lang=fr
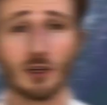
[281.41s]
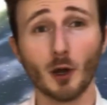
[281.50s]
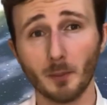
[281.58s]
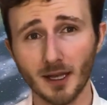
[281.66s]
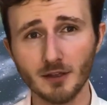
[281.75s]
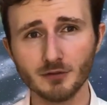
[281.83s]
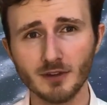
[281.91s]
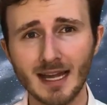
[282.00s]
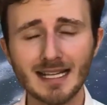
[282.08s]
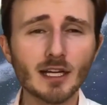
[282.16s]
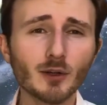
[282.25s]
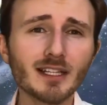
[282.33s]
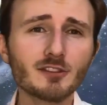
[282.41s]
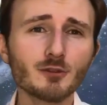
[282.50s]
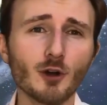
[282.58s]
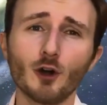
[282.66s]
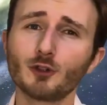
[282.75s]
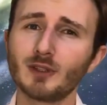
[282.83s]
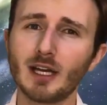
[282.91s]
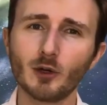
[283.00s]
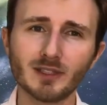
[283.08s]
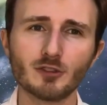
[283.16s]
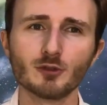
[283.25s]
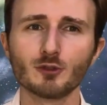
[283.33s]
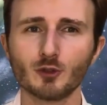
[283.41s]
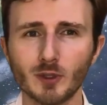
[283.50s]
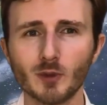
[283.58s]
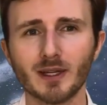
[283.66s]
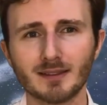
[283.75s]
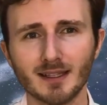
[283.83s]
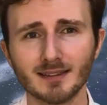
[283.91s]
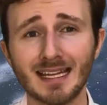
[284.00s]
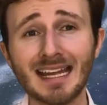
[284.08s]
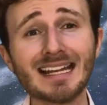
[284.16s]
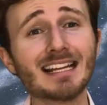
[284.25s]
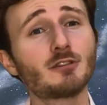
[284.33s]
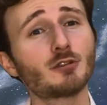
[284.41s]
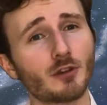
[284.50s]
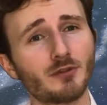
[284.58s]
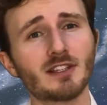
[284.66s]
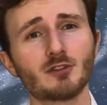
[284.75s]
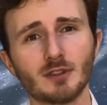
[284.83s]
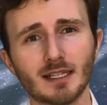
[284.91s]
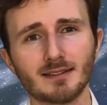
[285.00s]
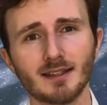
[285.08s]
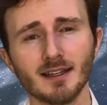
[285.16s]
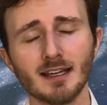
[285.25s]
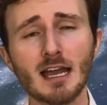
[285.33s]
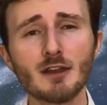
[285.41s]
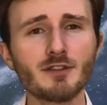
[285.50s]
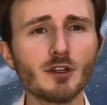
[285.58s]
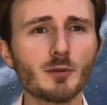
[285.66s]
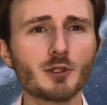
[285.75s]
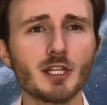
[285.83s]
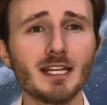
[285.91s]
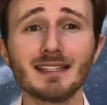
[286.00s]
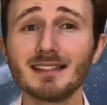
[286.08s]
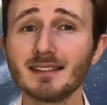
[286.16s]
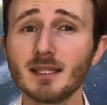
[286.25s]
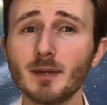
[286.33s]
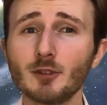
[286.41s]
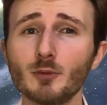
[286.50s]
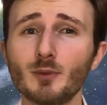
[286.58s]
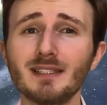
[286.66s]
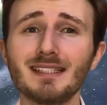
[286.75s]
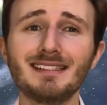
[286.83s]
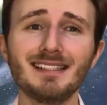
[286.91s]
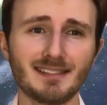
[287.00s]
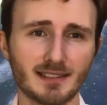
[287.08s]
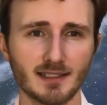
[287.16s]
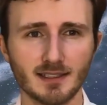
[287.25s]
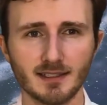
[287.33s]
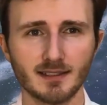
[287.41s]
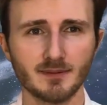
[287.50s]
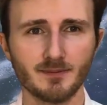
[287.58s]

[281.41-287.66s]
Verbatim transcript: En bref, la relation entre la rotation du noyau interne et la surface de la Terre fait l'objet d'un débat depuis des décennies.